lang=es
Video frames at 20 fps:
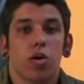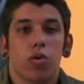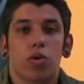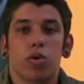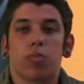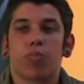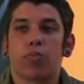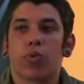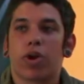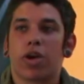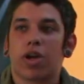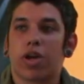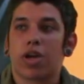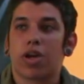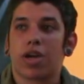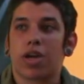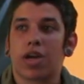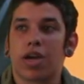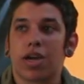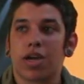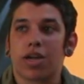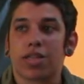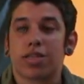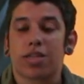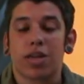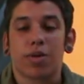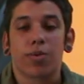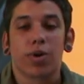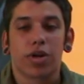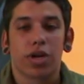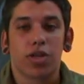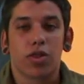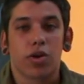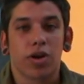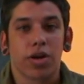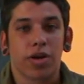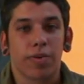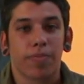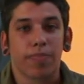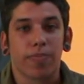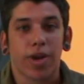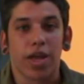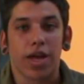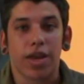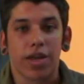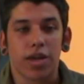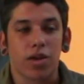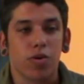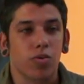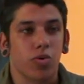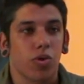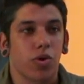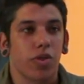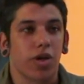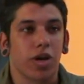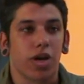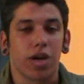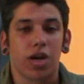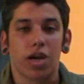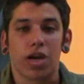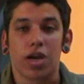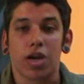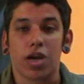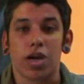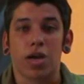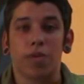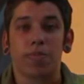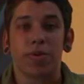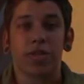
Bueno, pues tenemos aquí dos ejemplares, uno de